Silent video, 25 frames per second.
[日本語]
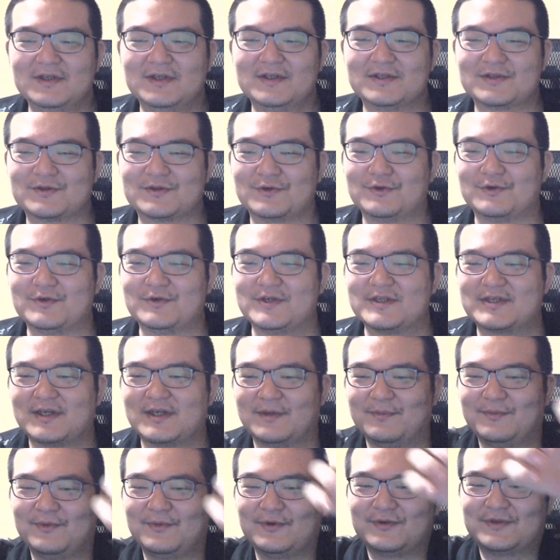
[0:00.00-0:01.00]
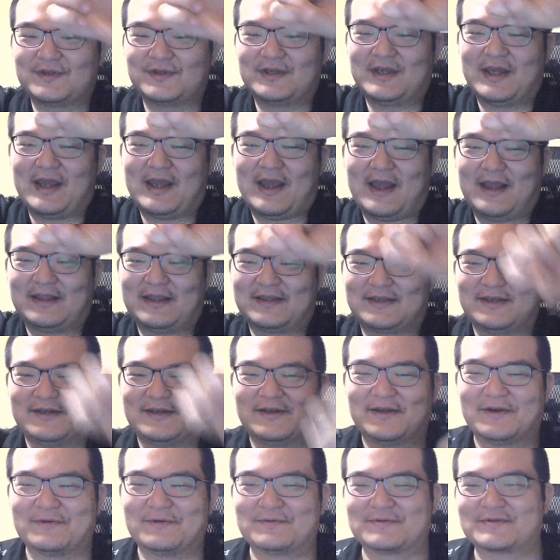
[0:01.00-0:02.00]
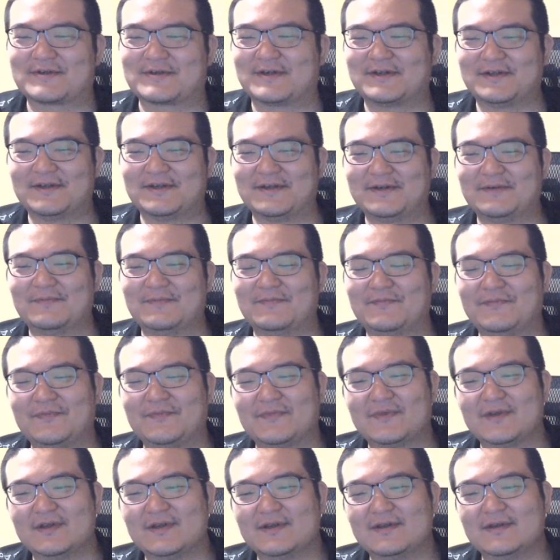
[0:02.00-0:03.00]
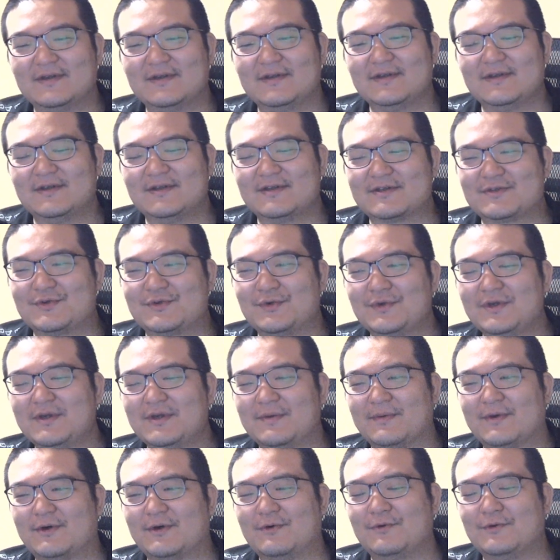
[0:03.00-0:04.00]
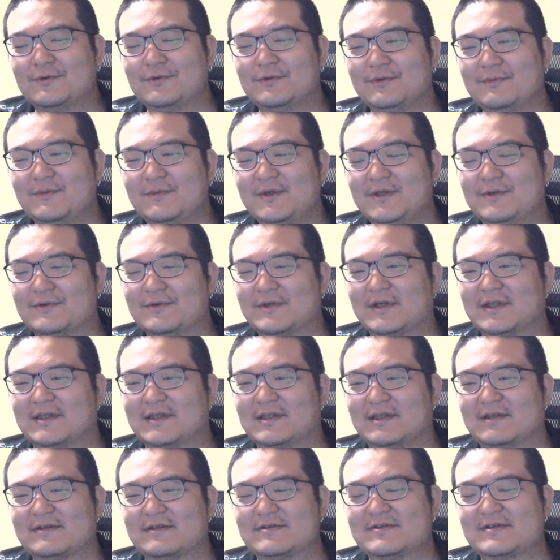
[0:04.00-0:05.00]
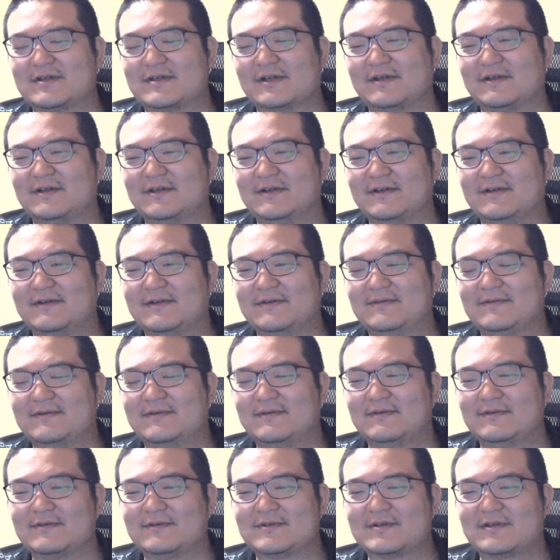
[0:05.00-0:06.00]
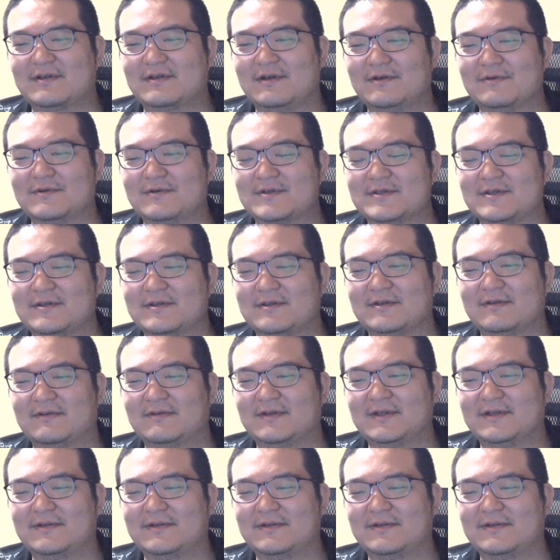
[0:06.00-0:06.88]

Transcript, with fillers: それをに、さんぼん、ねーって入れるんですかね。そういえば、オートミール買ったんですかね。すっかり忘れてたわ。